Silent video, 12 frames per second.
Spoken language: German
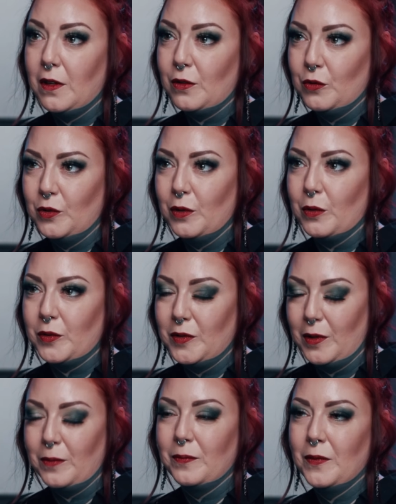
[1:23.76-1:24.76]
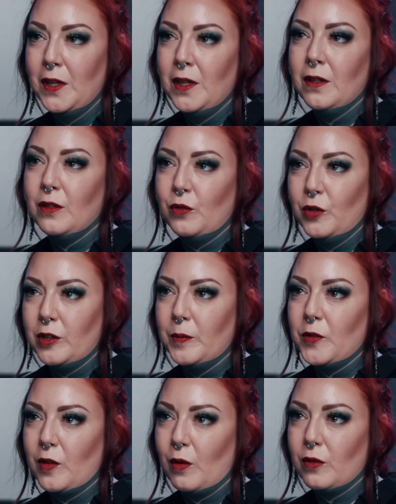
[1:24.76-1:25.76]
Ja, durchaus, ja. Natürlich
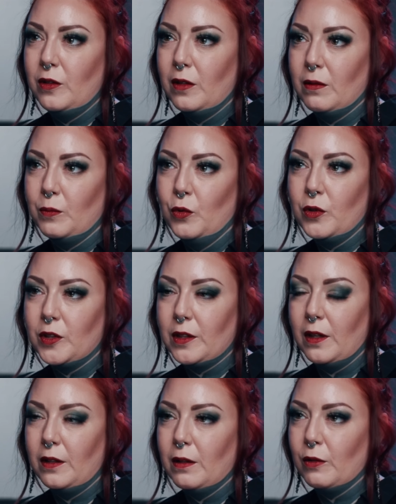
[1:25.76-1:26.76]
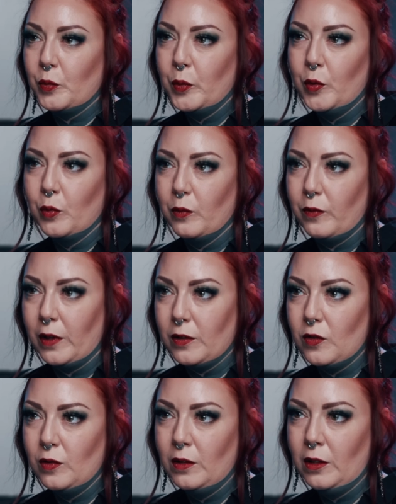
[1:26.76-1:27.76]
gibt es auch die äh, Möglichkeit, Ausbildungen
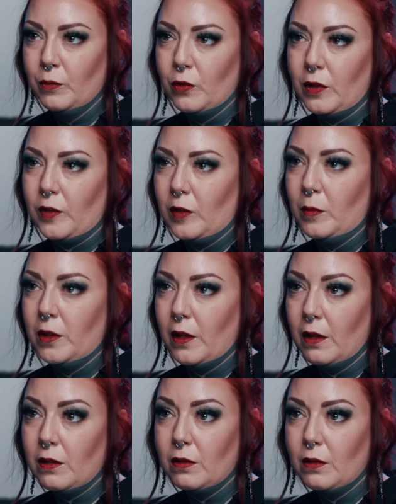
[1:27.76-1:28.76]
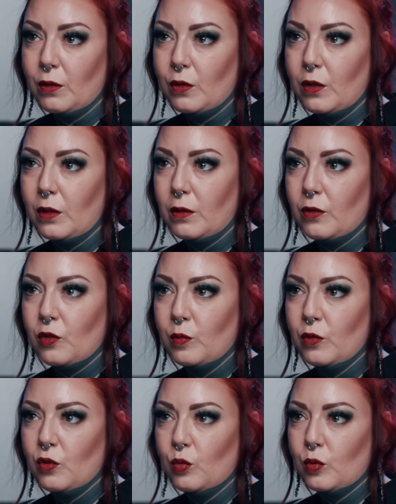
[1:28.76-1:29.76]
wahrzunehmen oder Seminare auch äh, zu
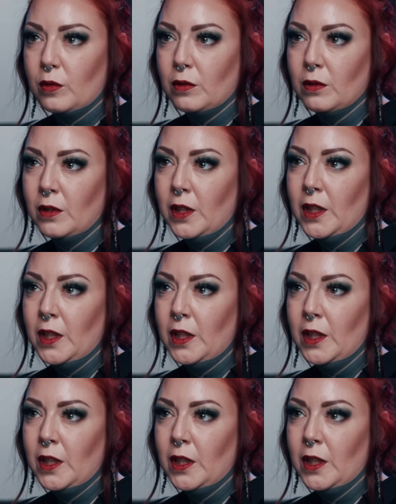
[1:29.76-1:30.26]
besuchen.